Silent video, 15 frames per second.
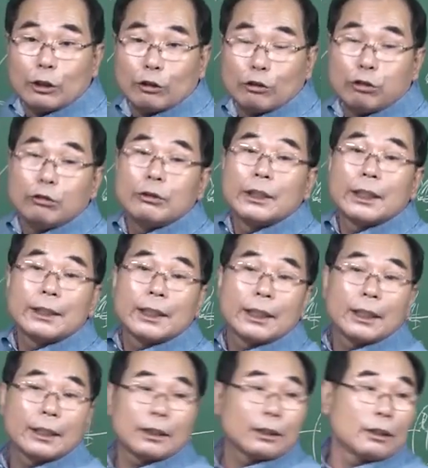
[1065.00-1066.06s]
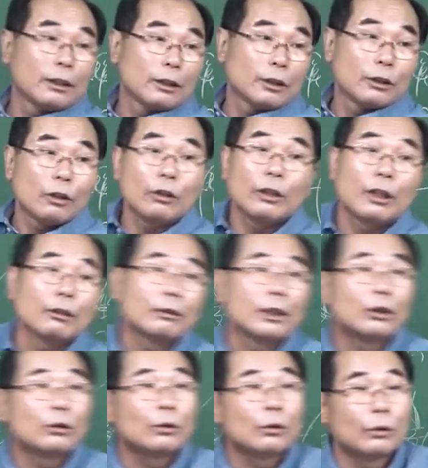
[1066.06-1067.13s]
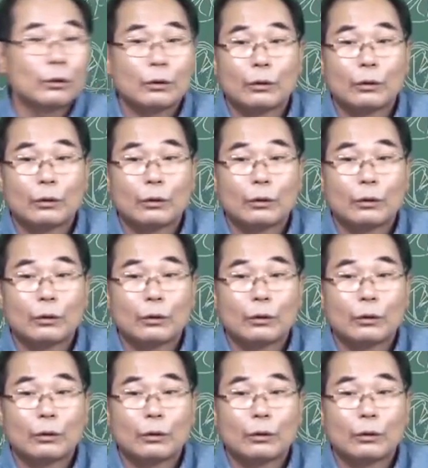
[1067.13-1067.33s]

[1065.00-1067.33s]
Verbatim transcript: 궁 자체가 성이라고 그랬죠.